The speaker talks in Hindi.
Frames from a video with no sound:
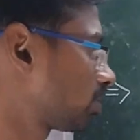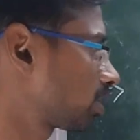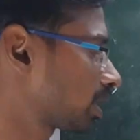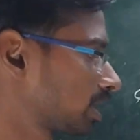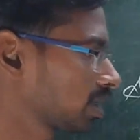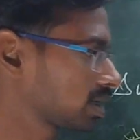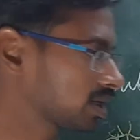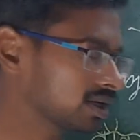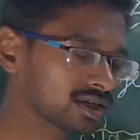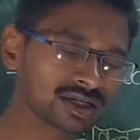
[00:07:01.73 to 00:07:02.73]
और आना
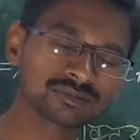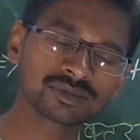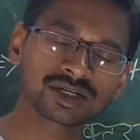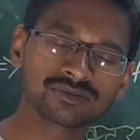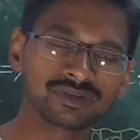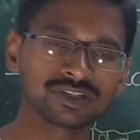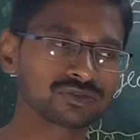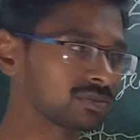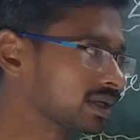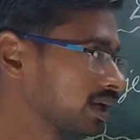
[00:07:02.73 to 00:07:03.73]
का कम का वी टू
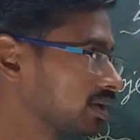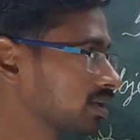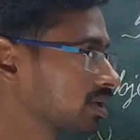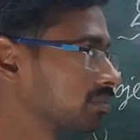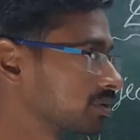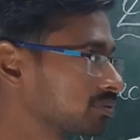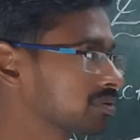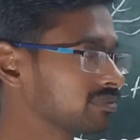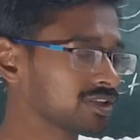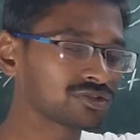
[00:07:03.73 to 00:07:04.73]
बनाएंगे केम क्योंकि
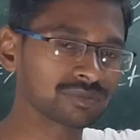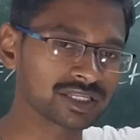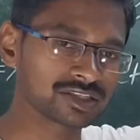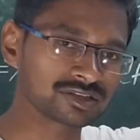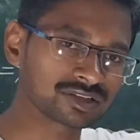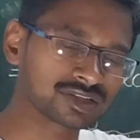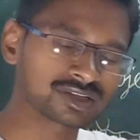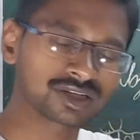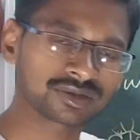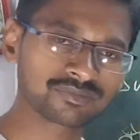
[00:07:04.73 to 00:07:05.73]
वी टू मैंसन
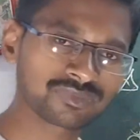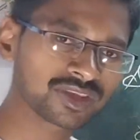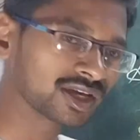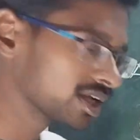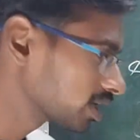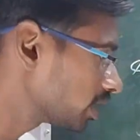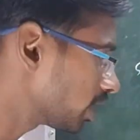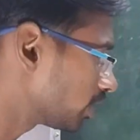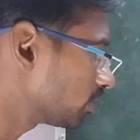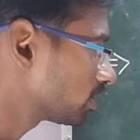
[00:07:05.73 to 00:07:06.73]
करना है
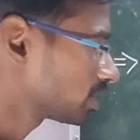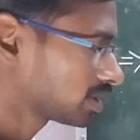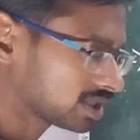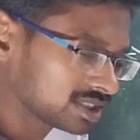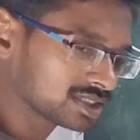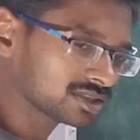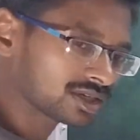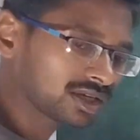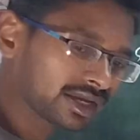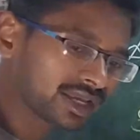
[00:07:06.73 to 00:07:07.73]
नाउ इसी
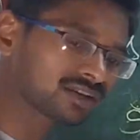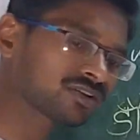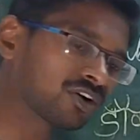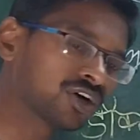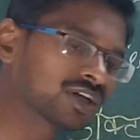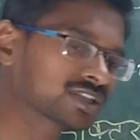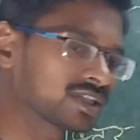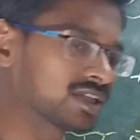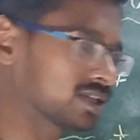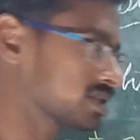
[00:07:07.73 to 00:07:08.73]
तरह का एक और
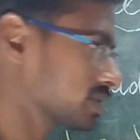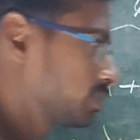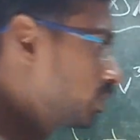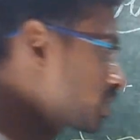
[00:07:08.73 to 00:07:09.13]
सेंटेंस हम लोग